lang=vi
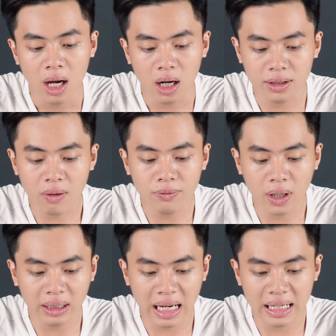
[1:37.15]
ở trong
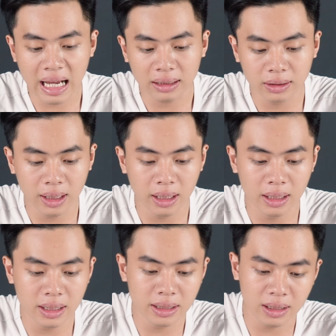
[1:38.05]
phần cài đặt
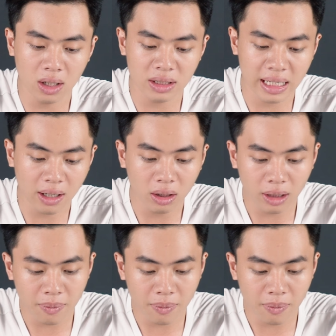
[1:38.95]
thì nó sẽ có